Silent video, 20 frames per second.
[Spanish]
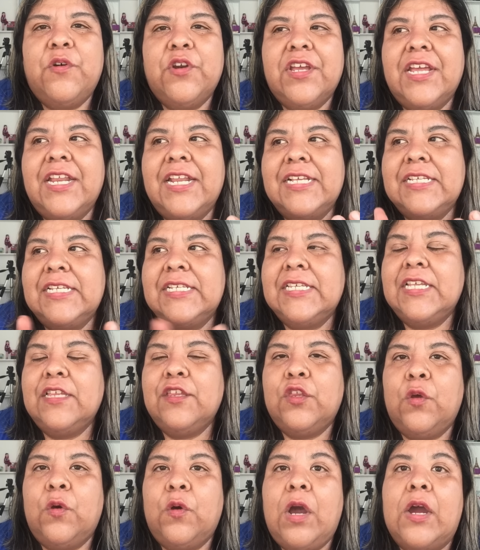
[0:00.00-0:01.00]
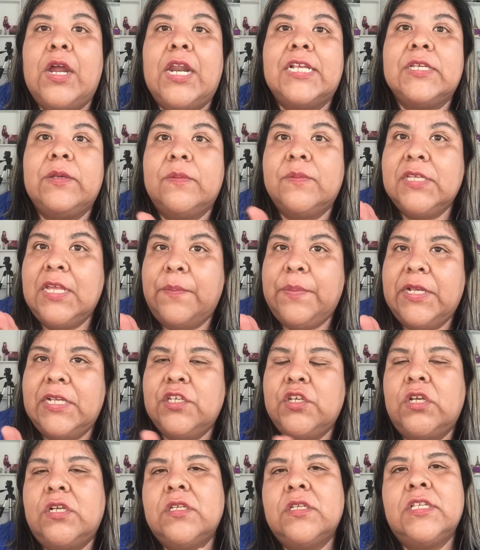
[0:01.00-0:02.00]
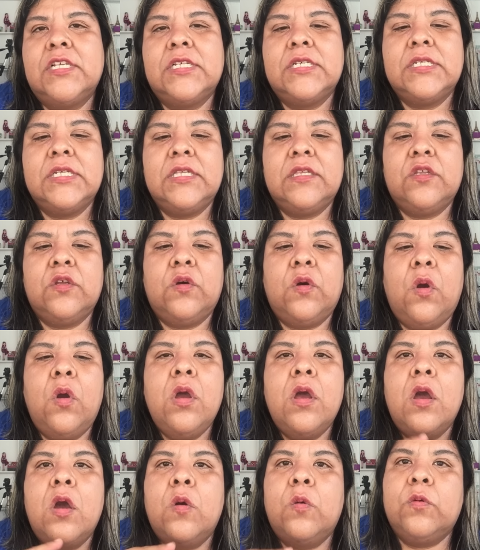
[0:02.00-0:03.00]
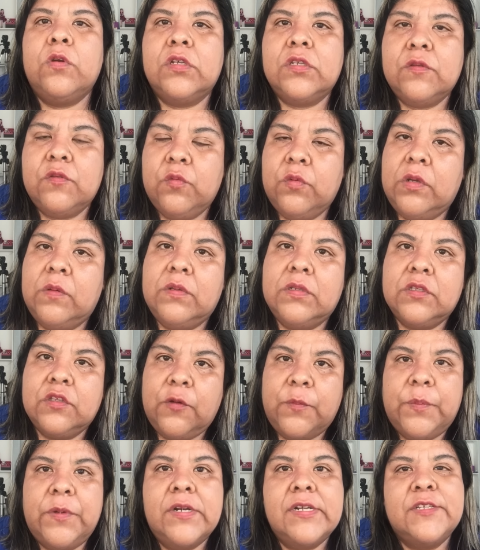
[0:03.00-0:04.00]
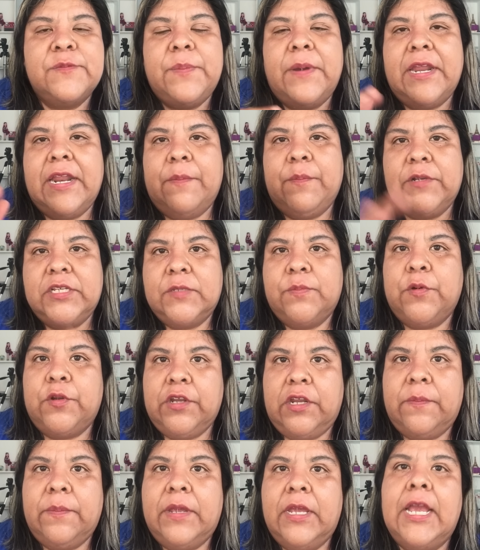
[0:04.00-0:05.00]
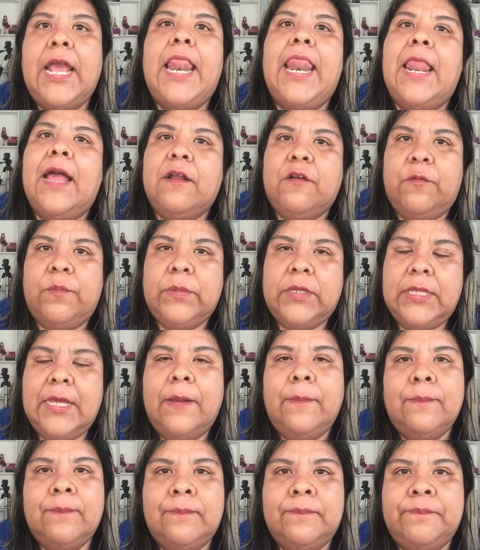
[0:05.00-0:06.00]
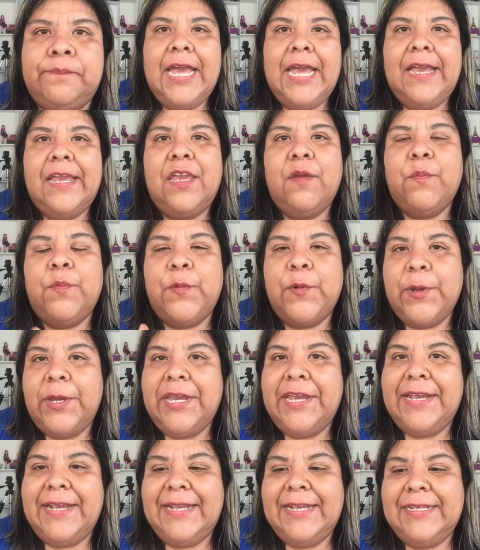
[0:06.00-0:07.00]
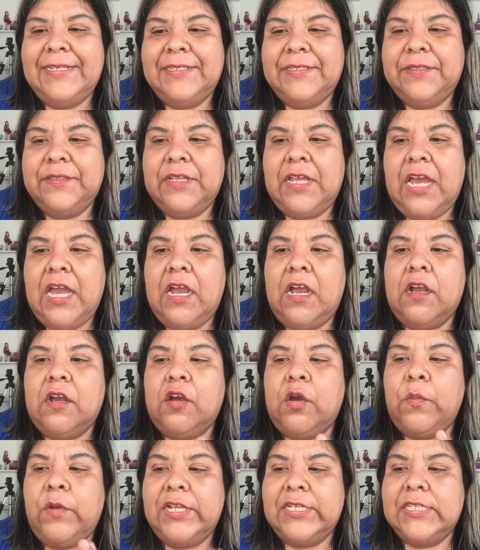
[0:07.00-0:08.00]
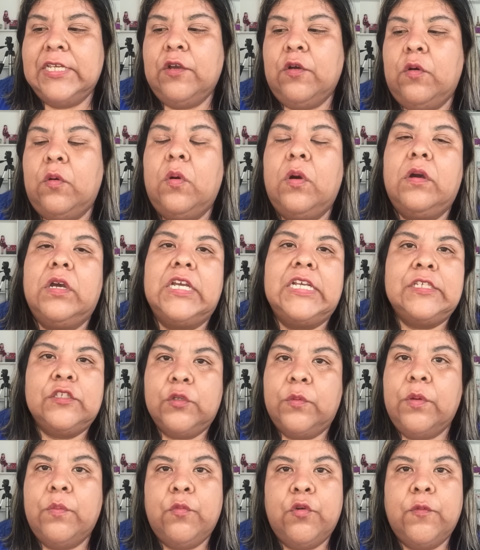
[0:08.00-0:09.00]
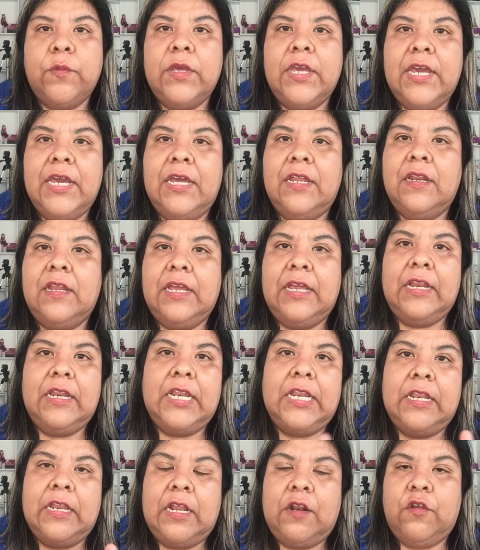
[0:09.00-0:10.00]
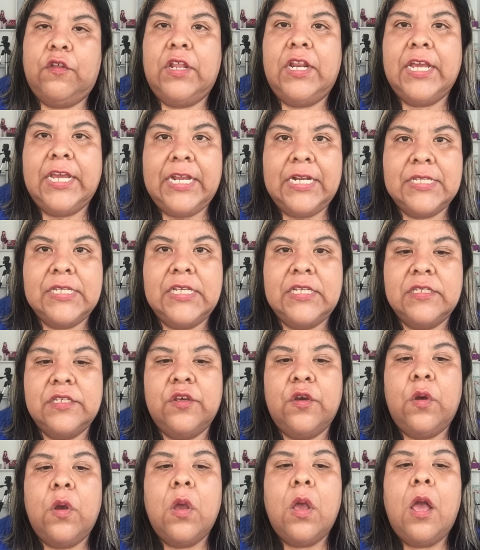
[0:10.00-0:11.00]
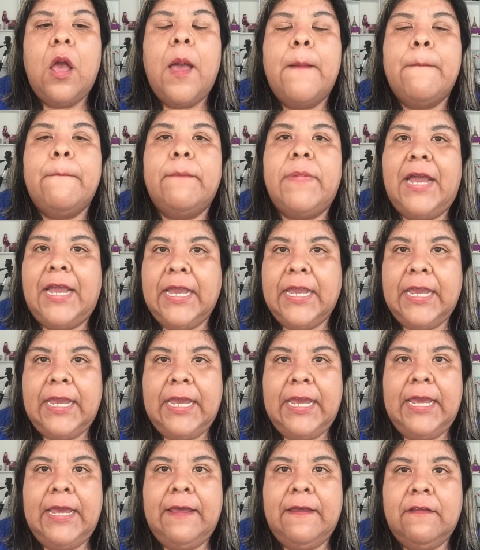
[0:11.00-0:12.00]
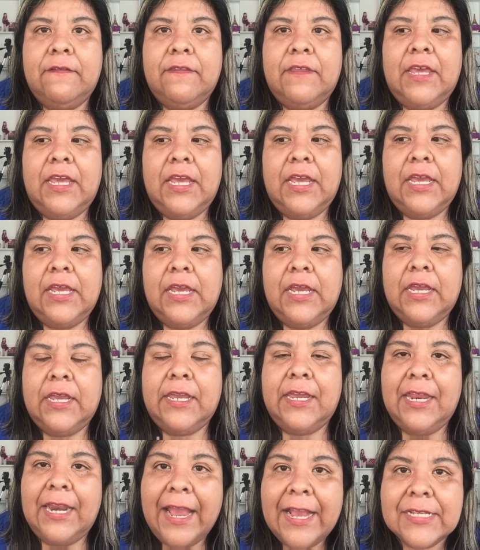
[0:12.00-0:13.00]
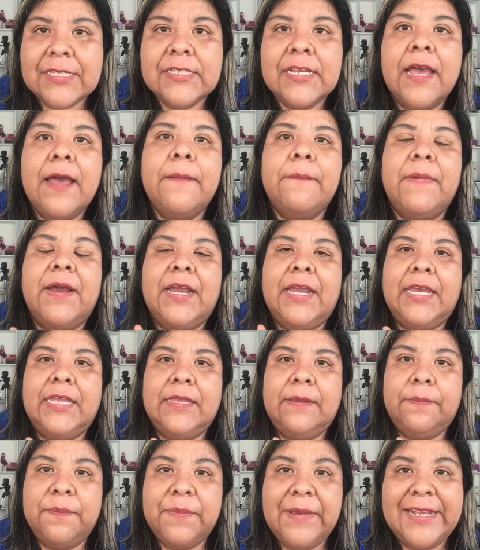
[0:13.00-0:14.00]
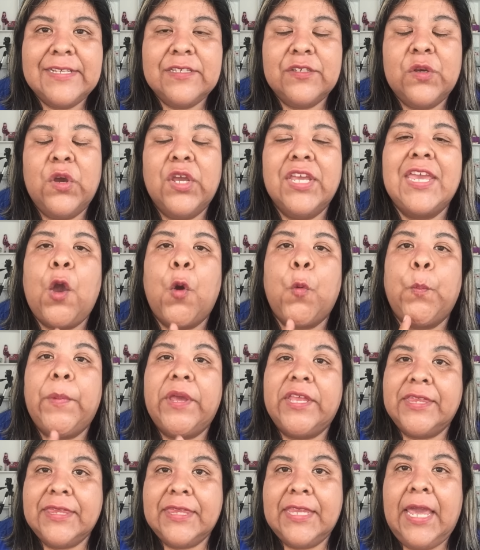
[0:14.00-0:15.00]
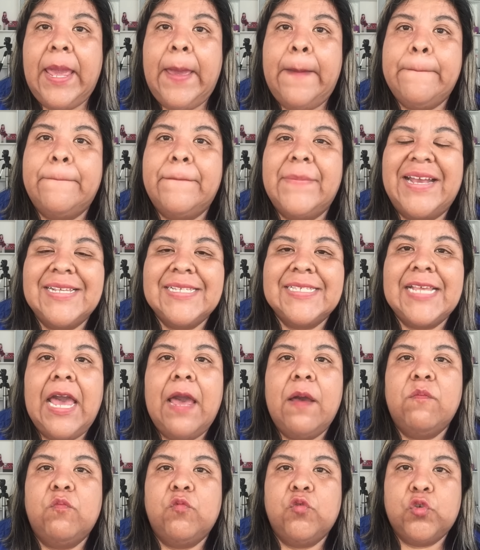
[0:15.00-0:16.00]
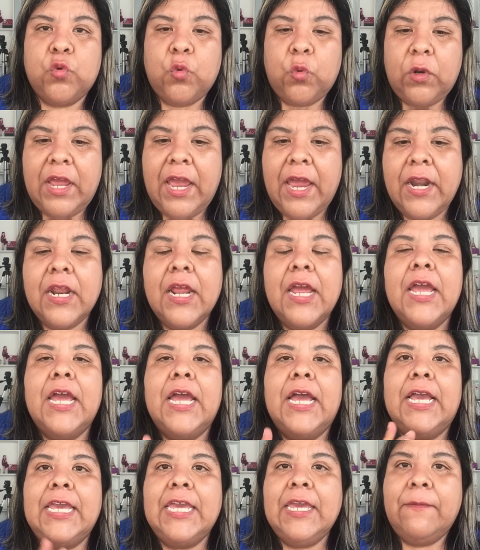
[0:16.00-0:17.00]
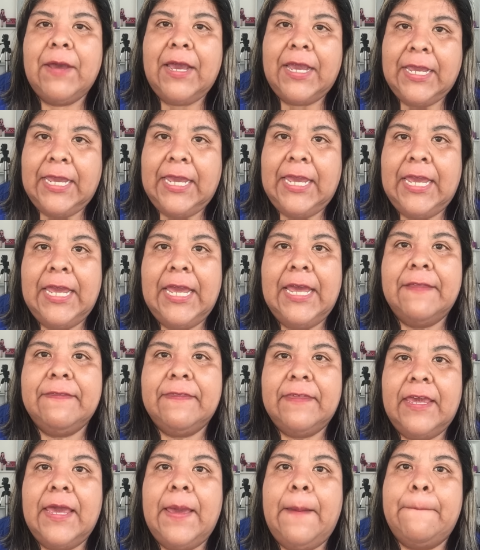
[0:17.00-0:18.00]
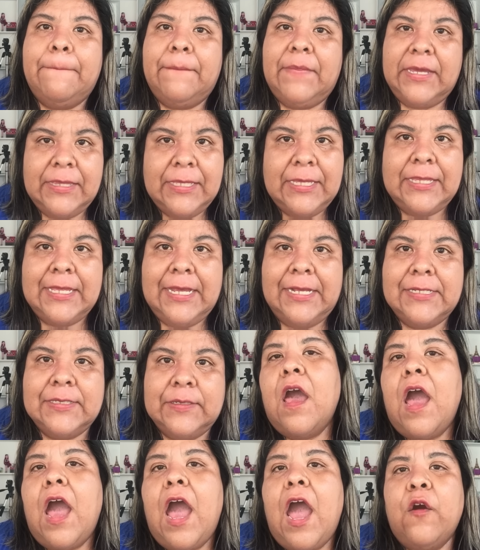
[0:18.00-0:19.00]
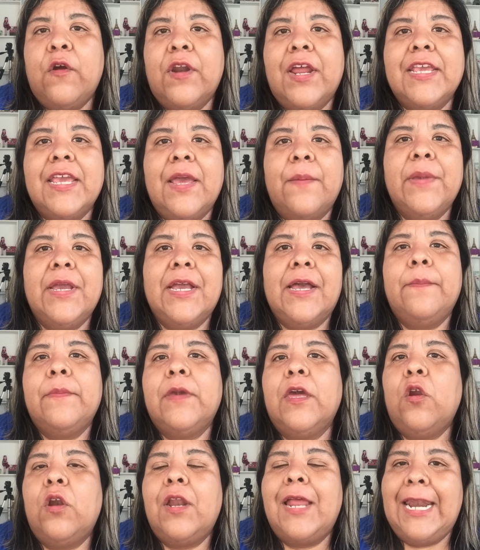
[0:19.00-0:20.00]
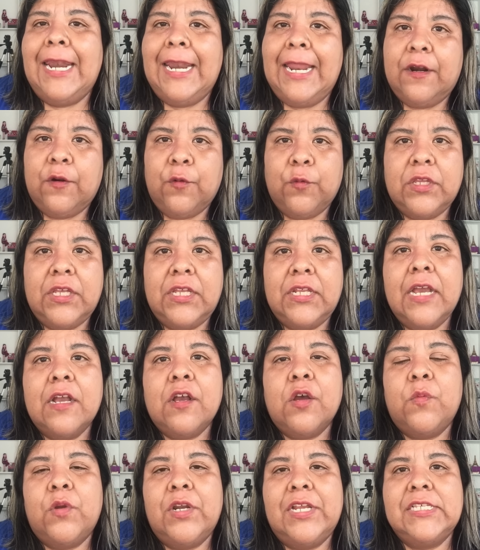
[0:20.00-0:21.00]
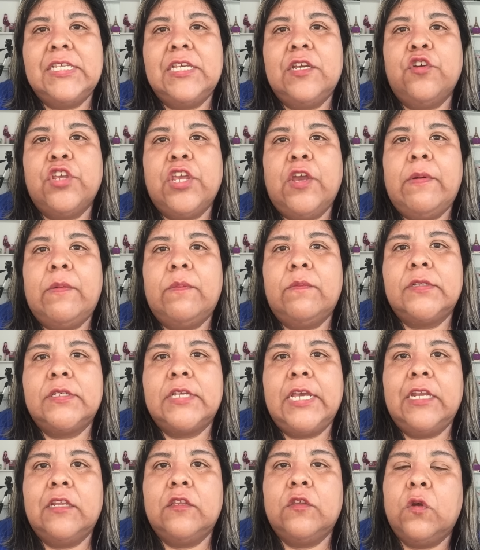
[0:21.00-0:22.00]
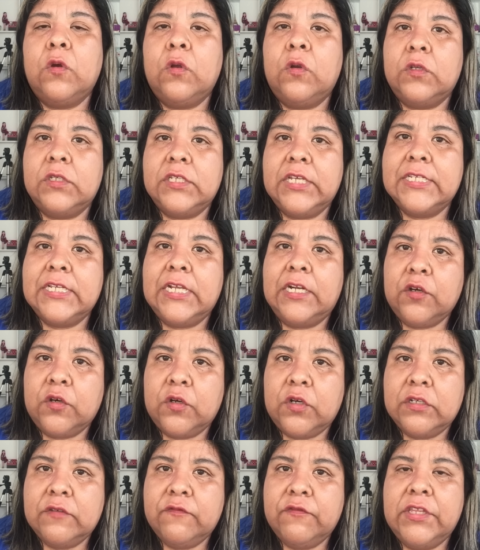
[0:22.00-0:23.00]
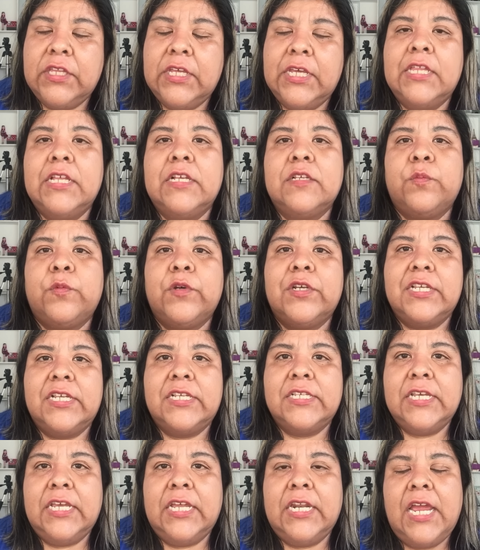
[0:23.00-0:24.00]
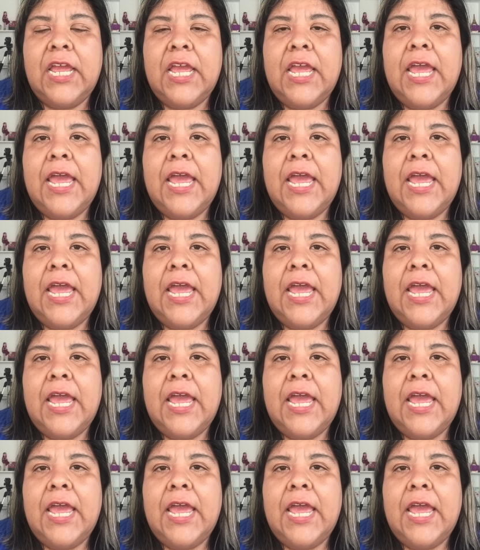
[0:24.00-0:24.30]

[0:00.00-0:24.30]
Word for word: porque necesito, ahora si vamos a ir al necesito unos nuevos toppers para pues ponerme la comida. Y pues, como les digo, estuve muy bien en, en lo del ejercicio, bajé de grasa, bajé de peso y aumenté masa muscular y bajé de medidas. Ahora ya me cambiaron la rutina, como les digo, ya vamos a ir todos los días al CrossFit y después hacer